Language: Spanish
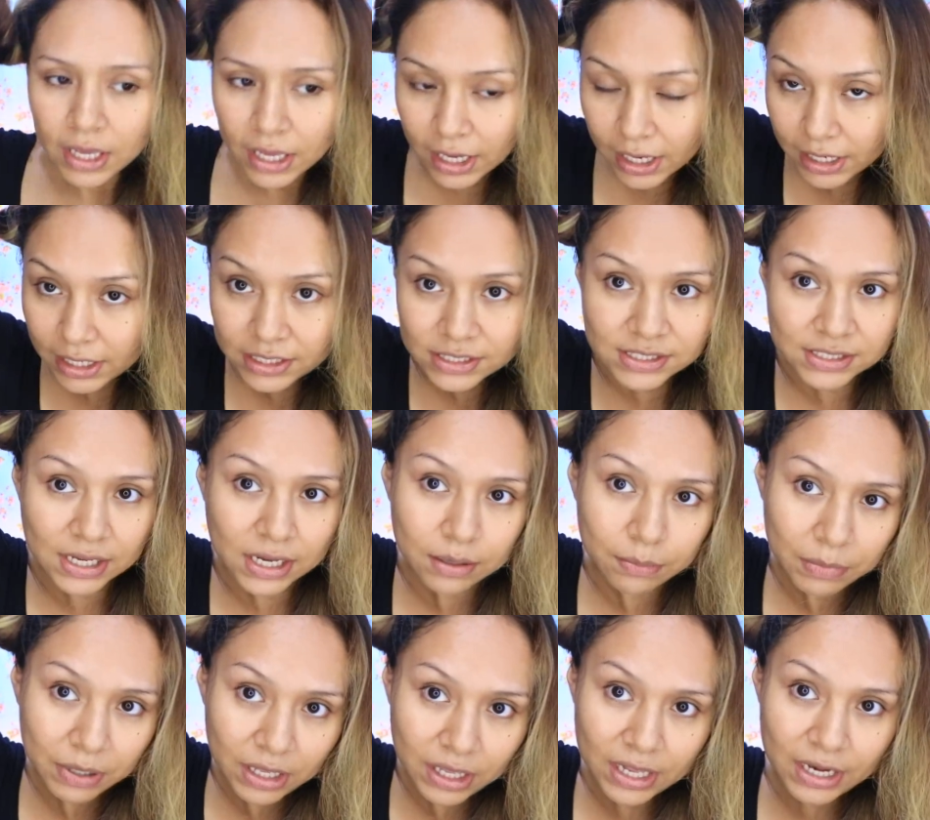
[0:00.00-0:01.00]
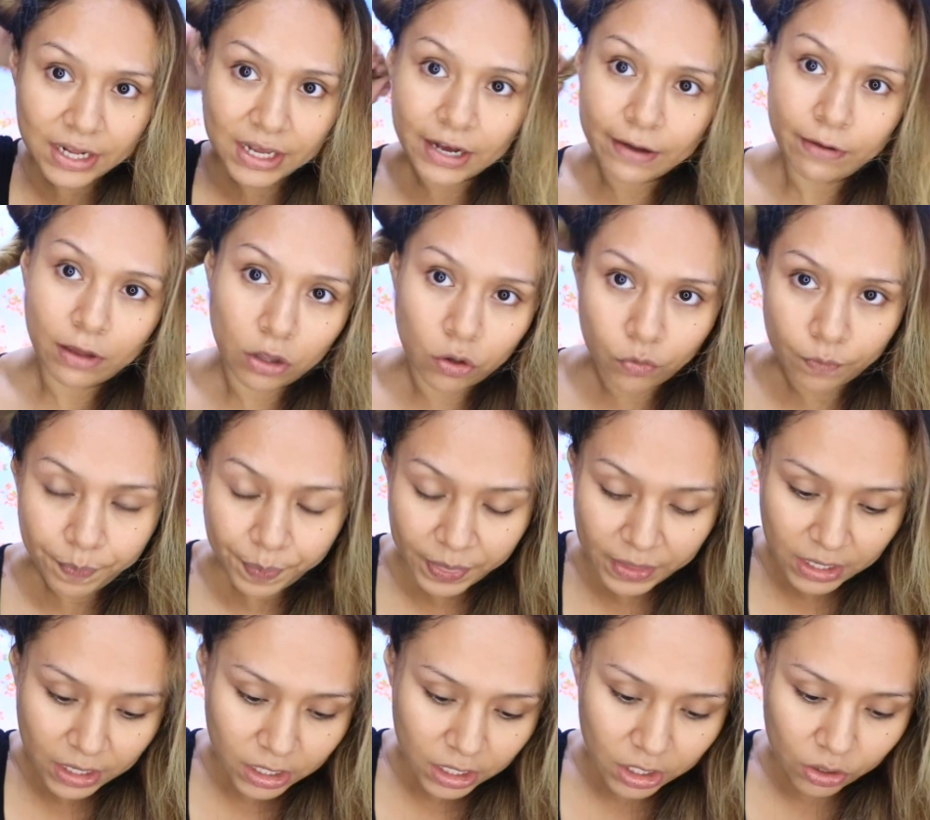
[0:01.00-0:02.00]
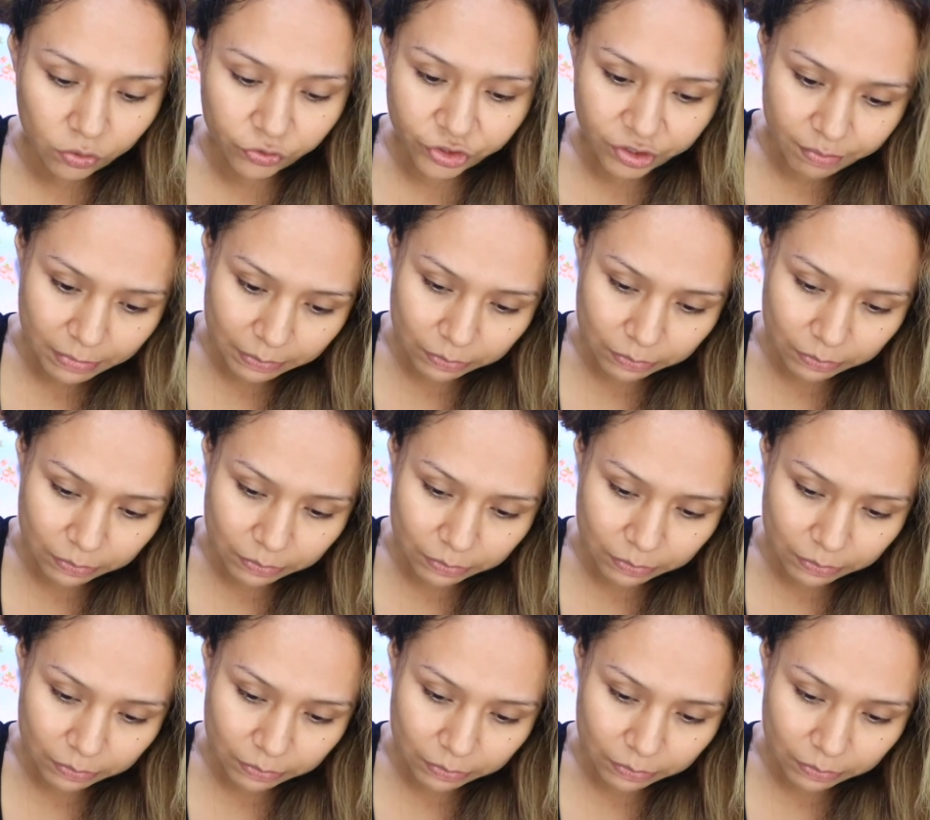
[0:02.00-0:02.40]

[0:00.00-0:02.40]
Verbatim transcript: en lisarme el cabello. Entonces